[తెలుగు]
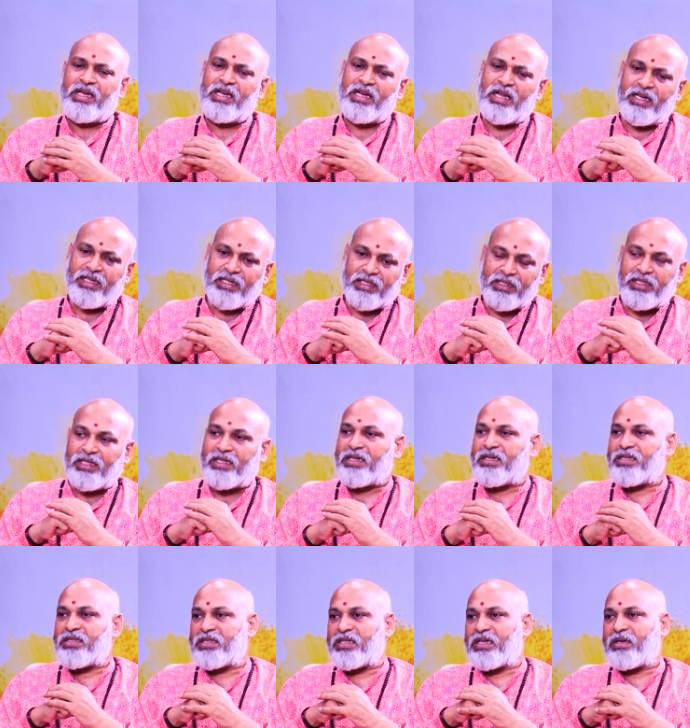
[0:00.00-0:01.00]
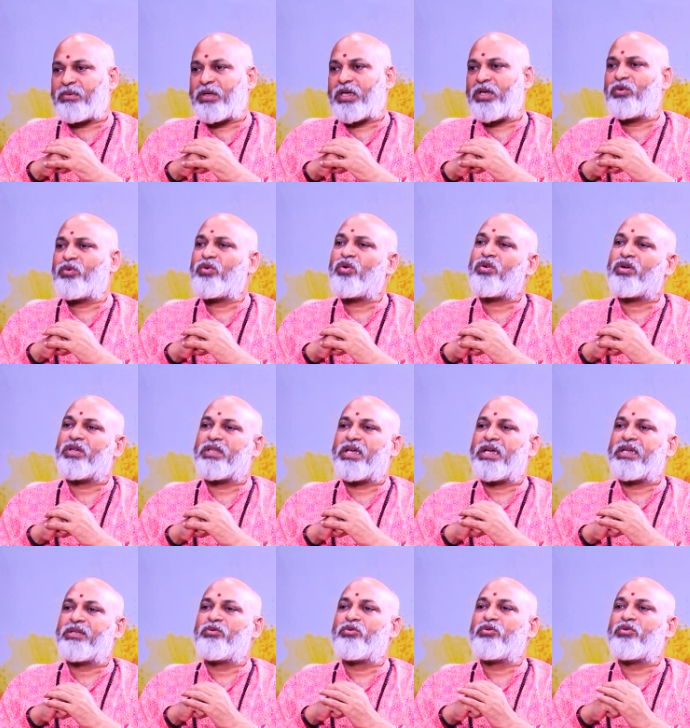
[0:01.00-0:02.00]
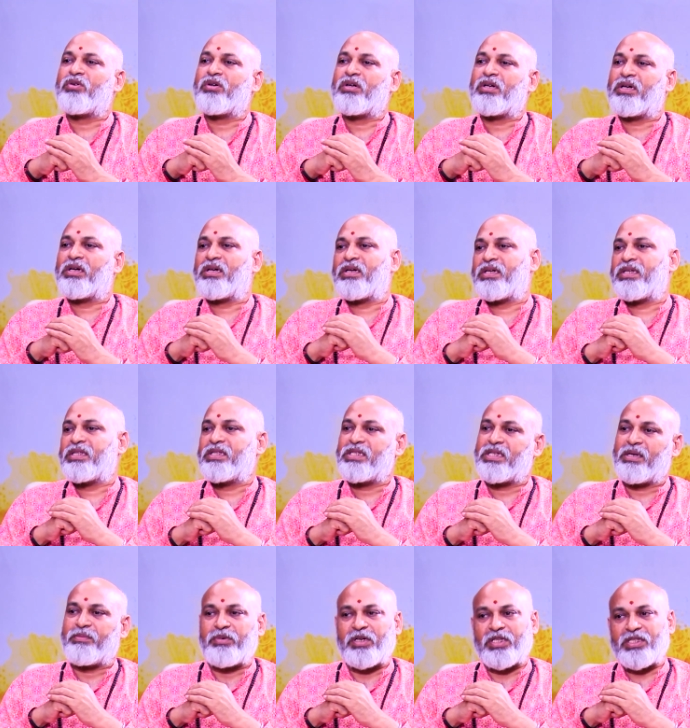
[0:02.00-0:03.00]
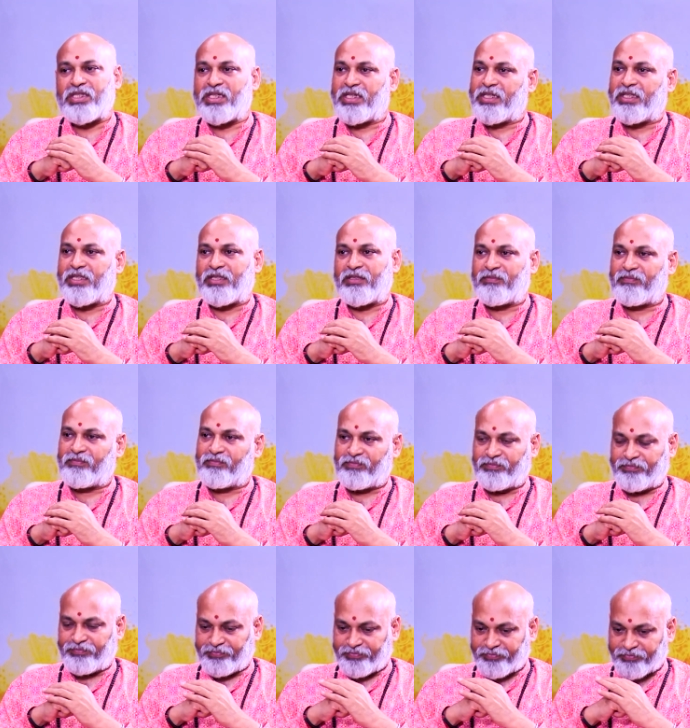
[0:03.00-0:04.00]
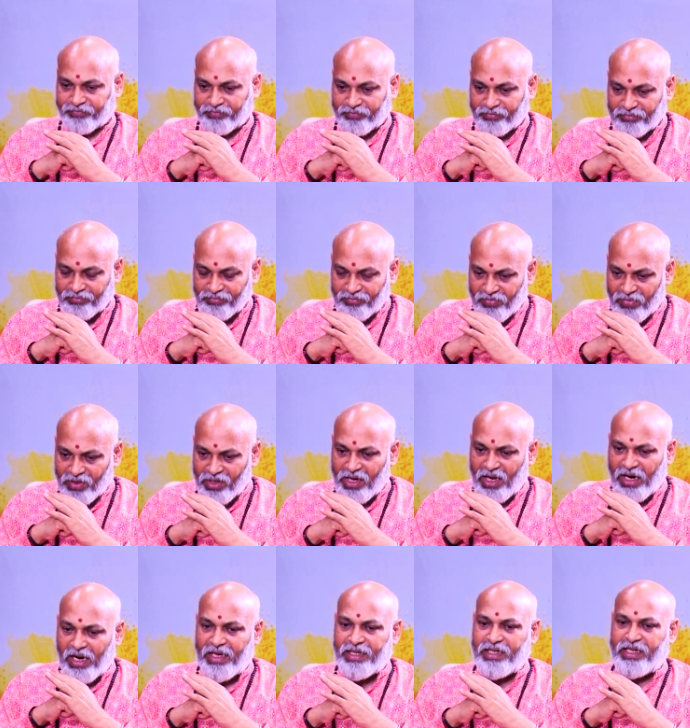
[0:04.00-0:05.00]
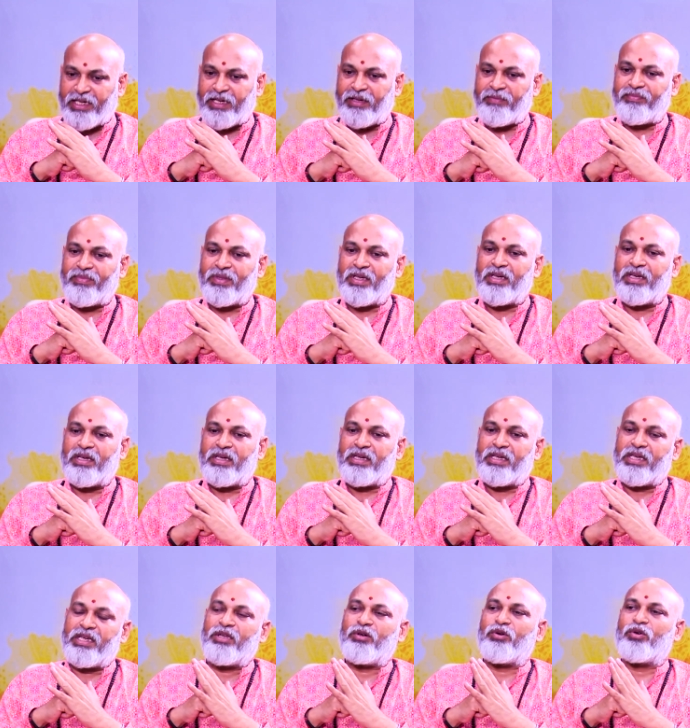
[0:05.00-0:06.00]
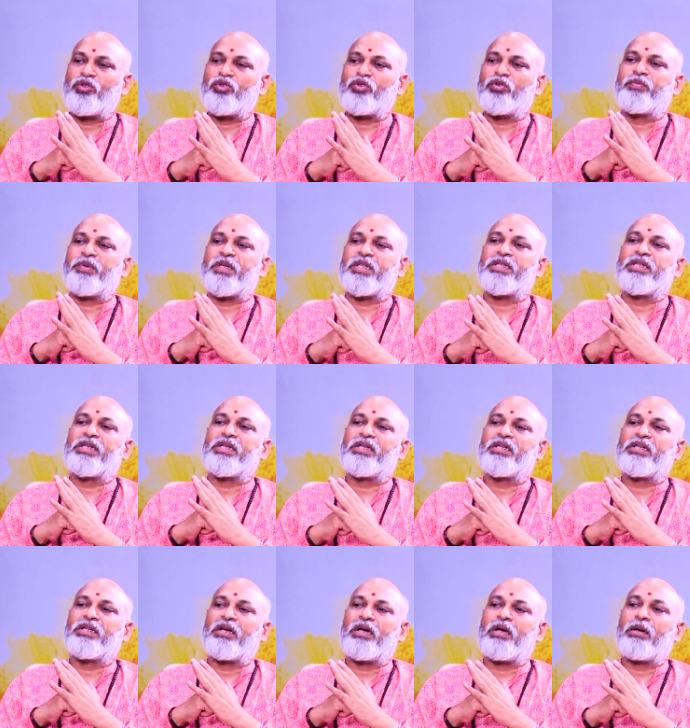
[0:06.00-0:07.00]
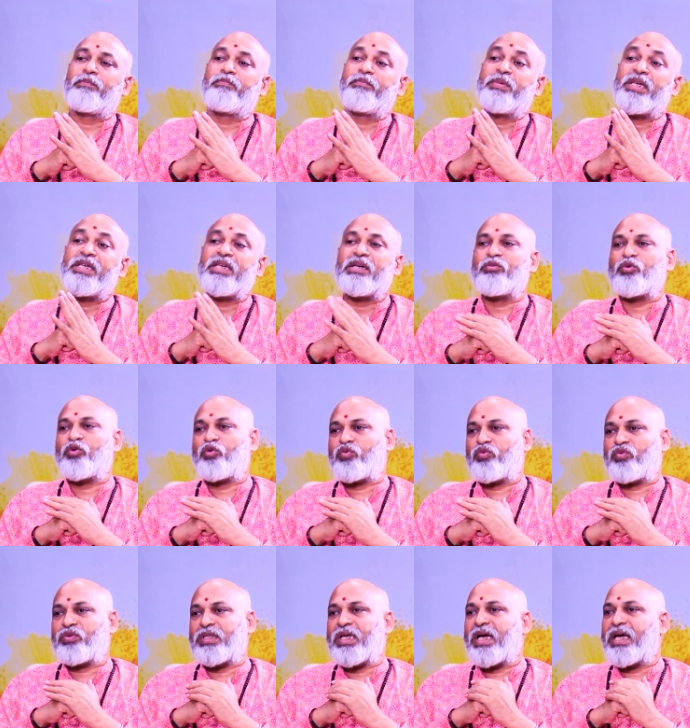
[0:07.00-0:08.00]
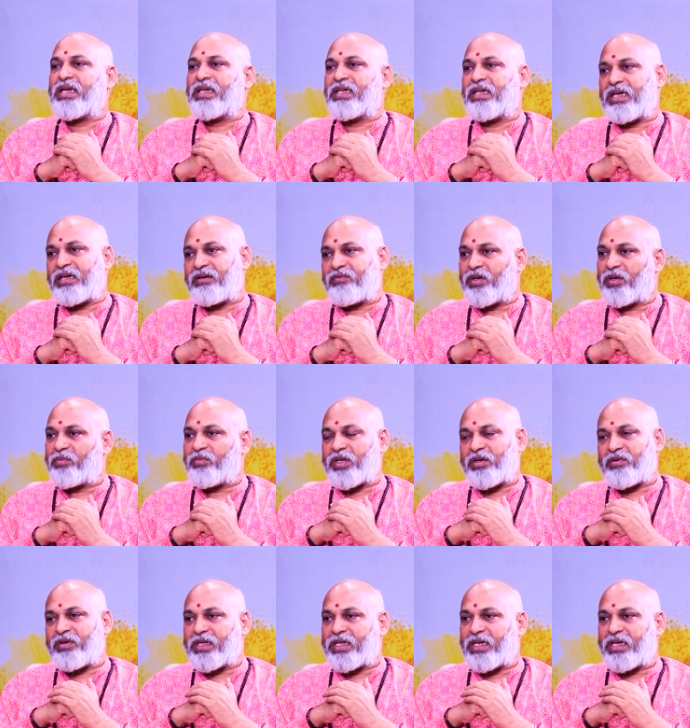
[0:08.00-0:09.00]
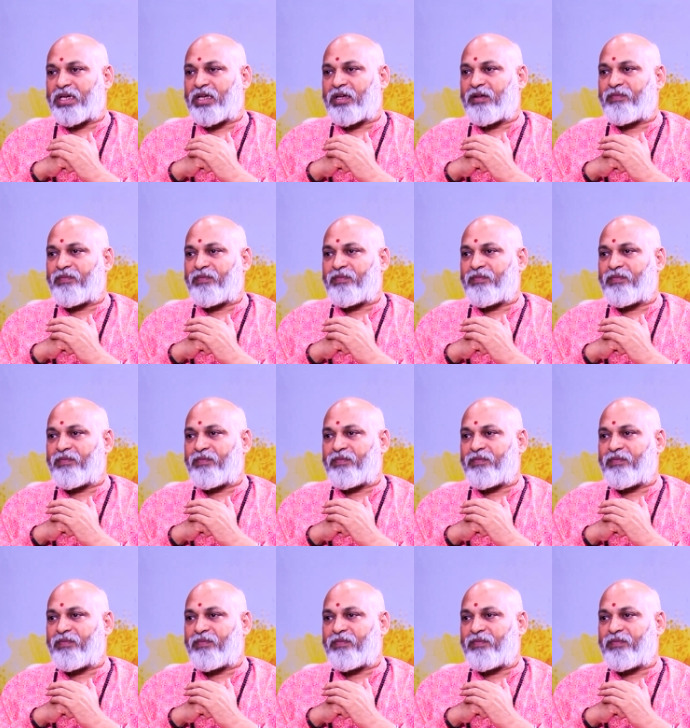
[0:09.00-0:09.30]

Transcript: ఇలా లలితాహాసనామాల్లో ఒక్కొక్క దానికి ఒక్కొక్క ఇది చెప్పడం జరిగింది అలాగే ఈరోజు ప్రత్యేకంగా బియ్యము దానంగా ఇవ్వడం ఎవరికైనా